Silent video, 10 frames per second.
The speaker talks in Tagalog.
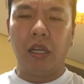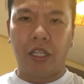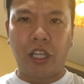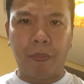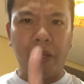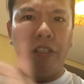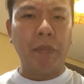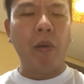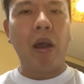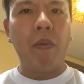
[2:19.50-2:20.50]
At syempre hindi
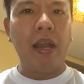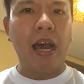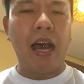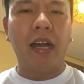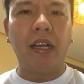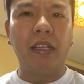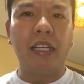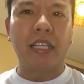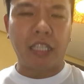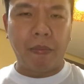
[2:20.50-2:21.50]
mawawala
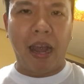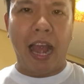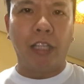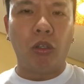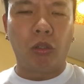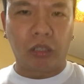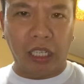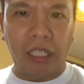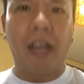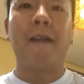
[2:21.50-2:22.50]
ang isa sa mga idol ko
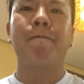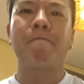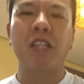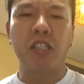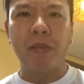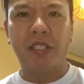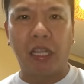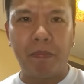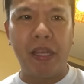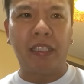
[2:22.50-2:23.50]
talaga, si
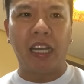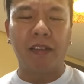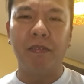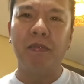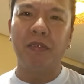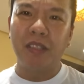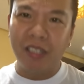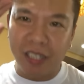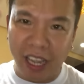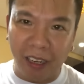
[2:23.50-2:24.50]
Mr. Bitag.
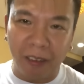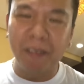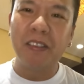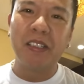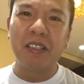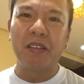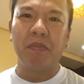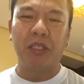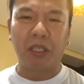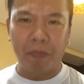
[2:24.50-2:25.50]
Sir,
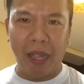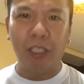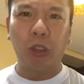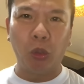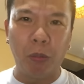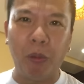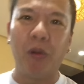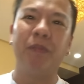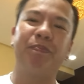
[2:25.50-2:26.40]
Mr. Ben Tulpo.